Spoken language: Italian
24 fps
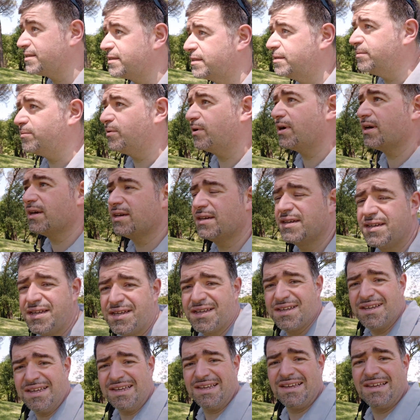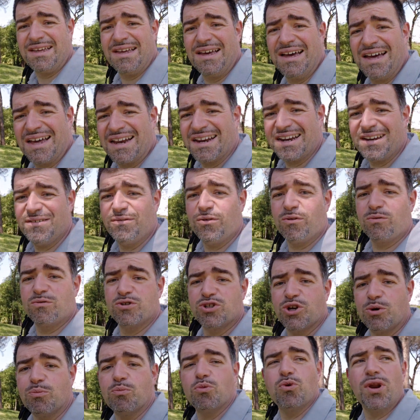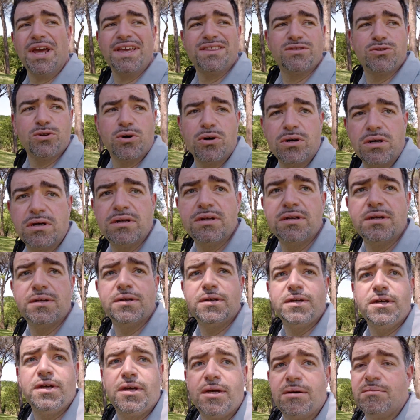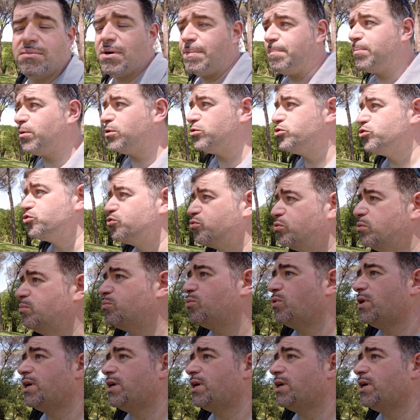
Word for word: attimo, eh. arrivo, qui c'è un muretto, lo appoggio sul